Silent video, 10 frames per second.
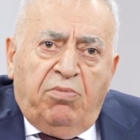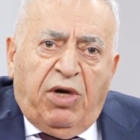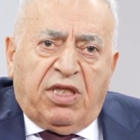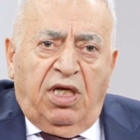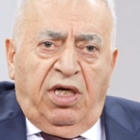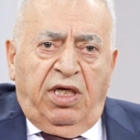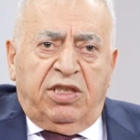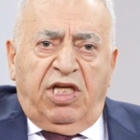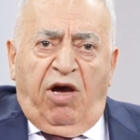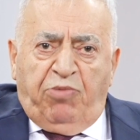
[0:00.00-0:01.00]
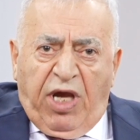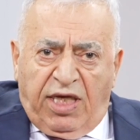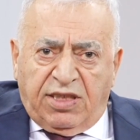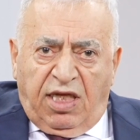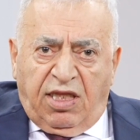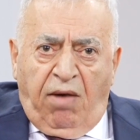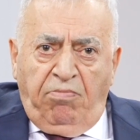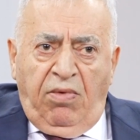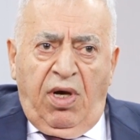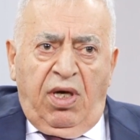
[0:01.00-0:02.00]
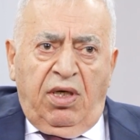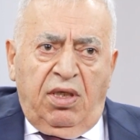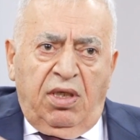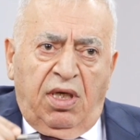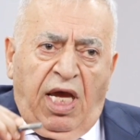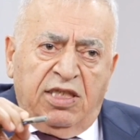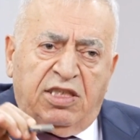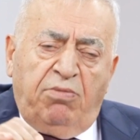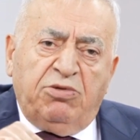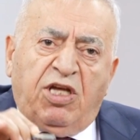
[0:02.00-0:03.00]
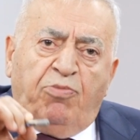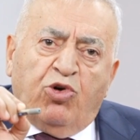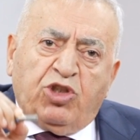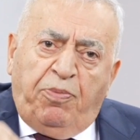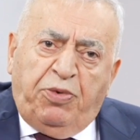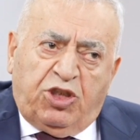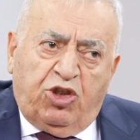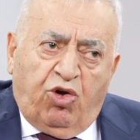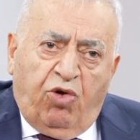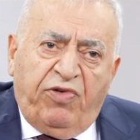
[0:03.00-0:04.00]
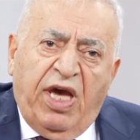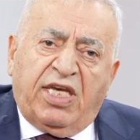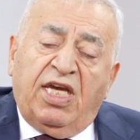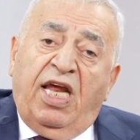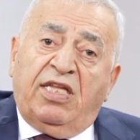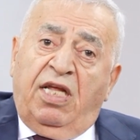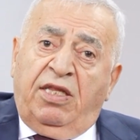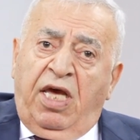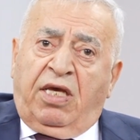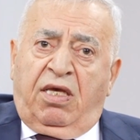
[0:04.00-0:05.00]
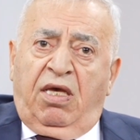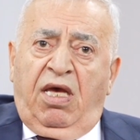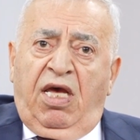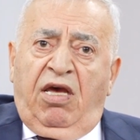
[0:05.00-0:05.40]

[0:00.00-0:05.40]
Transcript: Batılı Hristiyan beyaz adam e, ensemizde boza pişiriyor ve kirletildik